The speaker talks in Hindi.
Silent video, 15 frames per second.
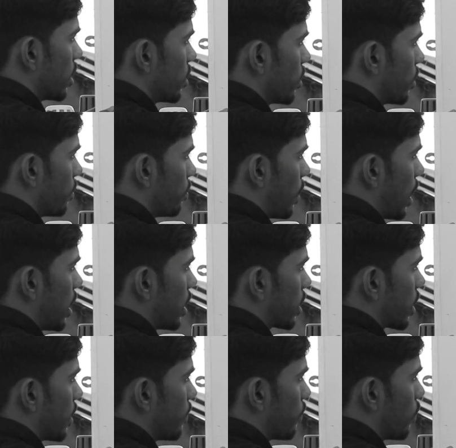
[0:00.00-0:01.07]
है मान
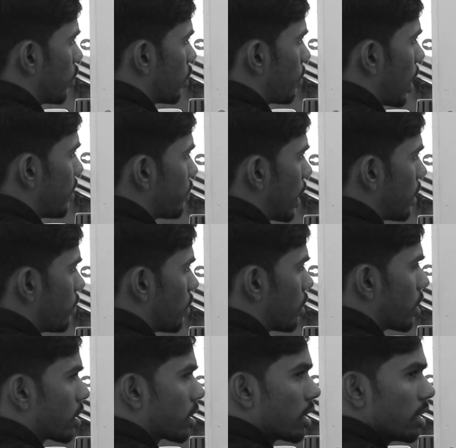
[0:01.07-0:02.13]
लेते हैं फोर बाई फाइव
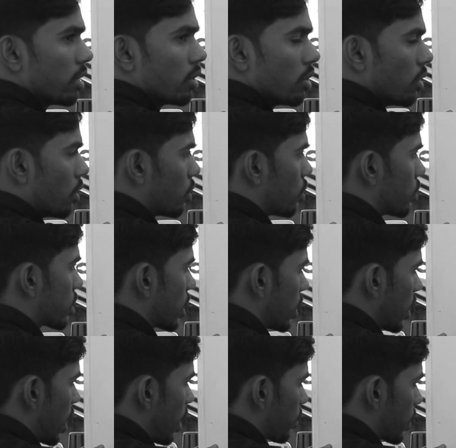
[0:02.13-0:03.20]
ऑर्डर की तो उसके
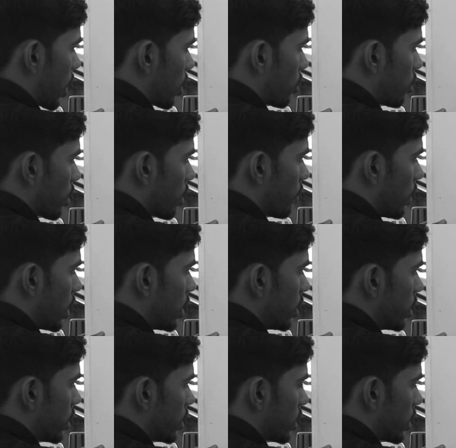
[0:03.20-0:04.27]
अंदर आप क्या करोगे
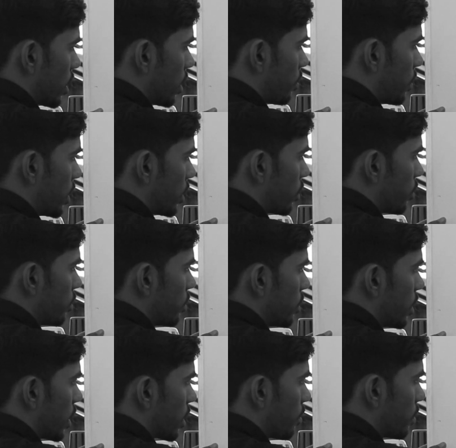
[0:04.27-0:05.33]
वन देन नंबर टू
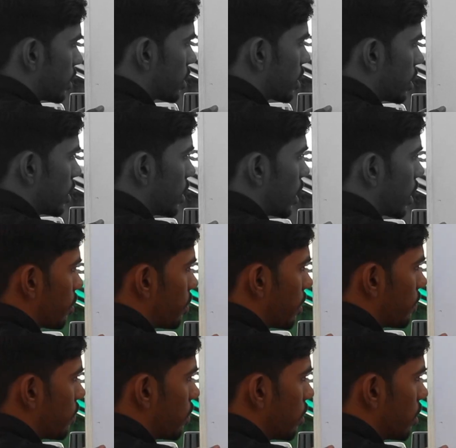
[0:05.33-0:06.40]
देन नंबर थ्री देन
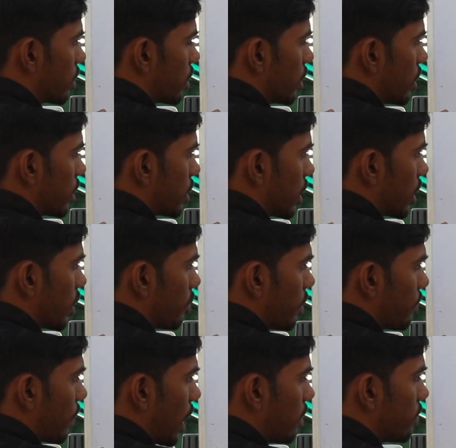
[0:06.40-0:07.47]
नंबर फोर देन
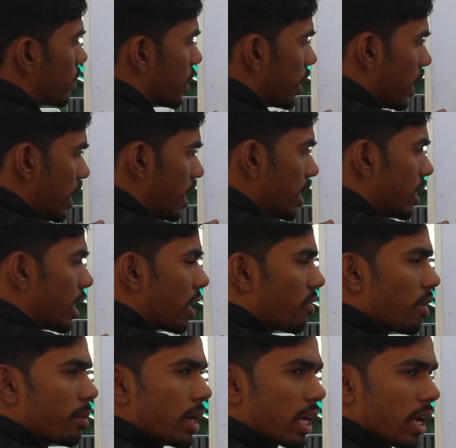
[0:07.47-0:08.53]
नंबर फाइव लीनियर
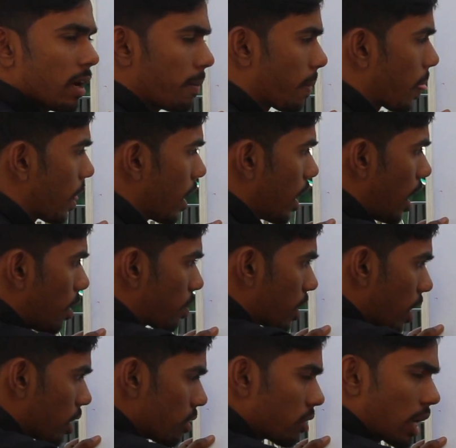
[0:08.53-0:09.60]
वे में गया अब
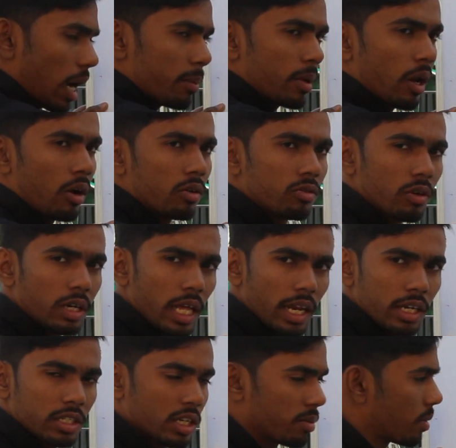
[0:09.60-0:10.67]
क्या करोगे आप डाउनवर्ड
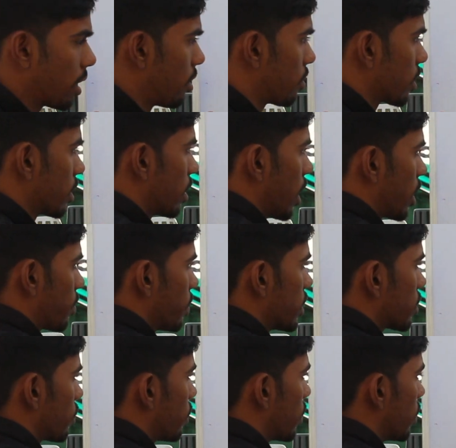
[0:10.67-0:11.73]
डायरेक्शन में आओगे दैट
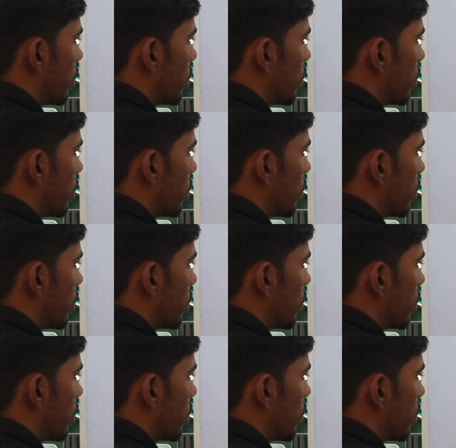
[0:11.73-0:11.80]
मीन्स